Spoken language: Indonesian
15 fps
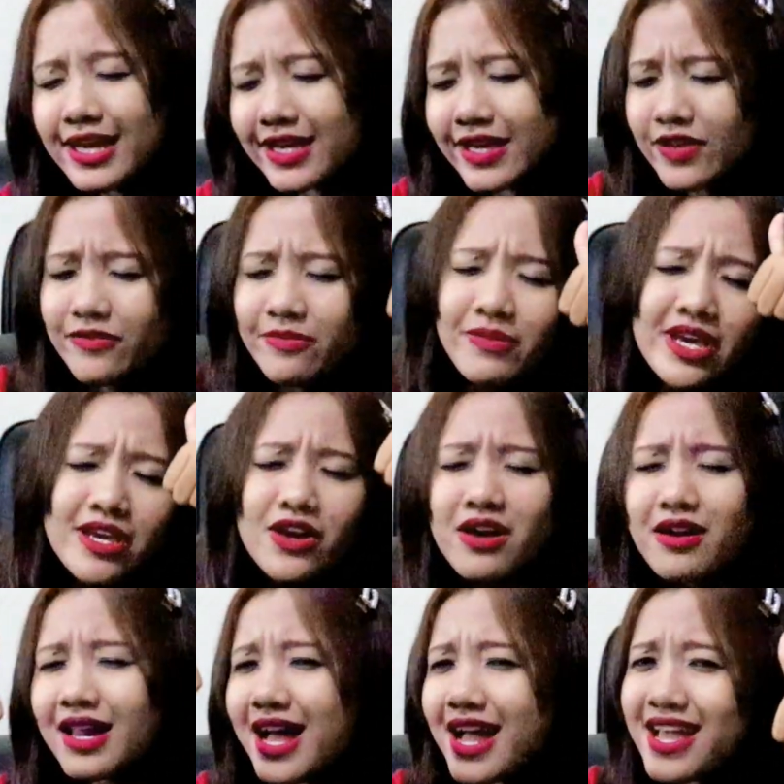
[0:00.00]
Give me
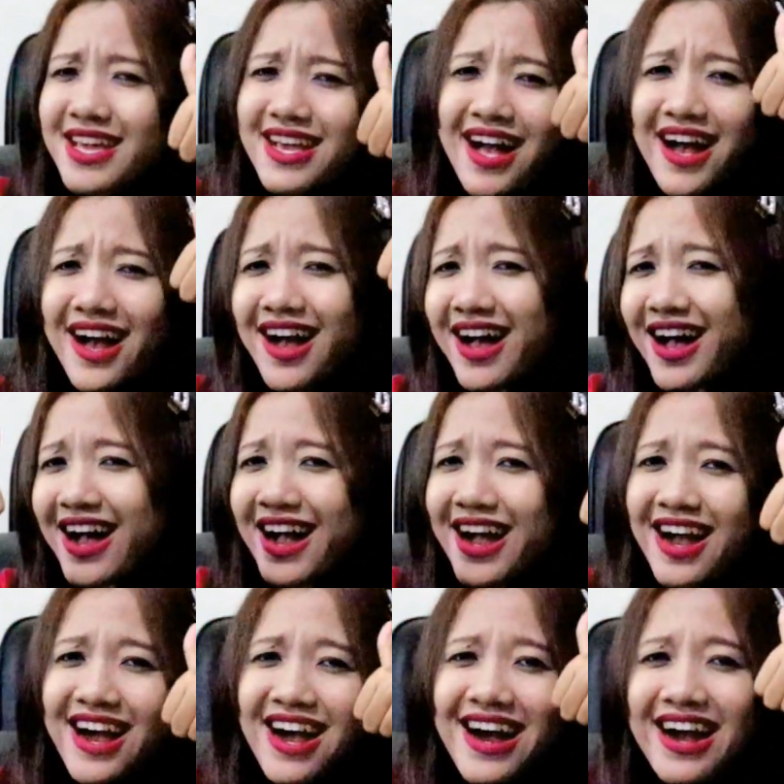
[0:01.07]
your like
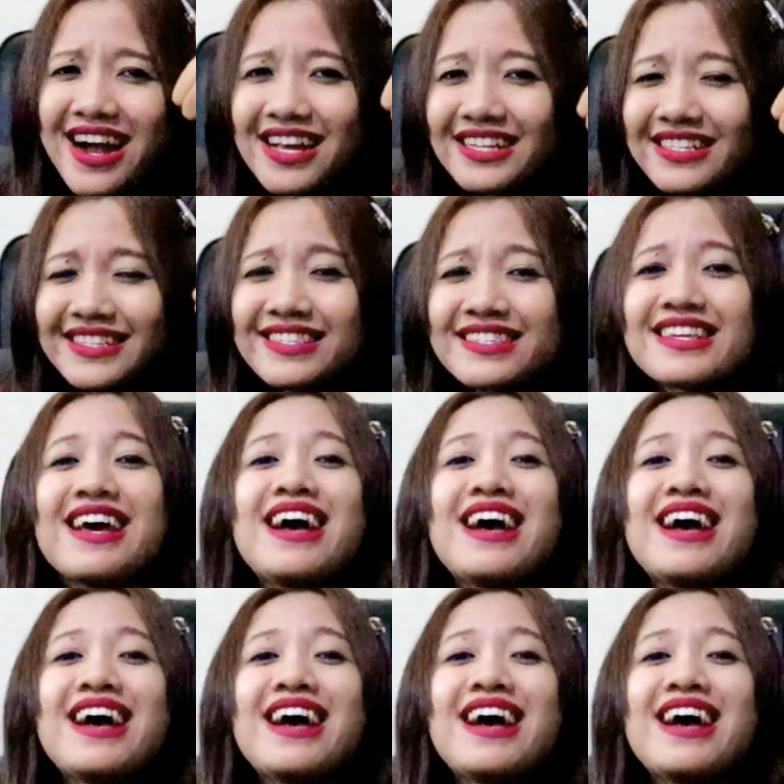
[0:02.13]
guys.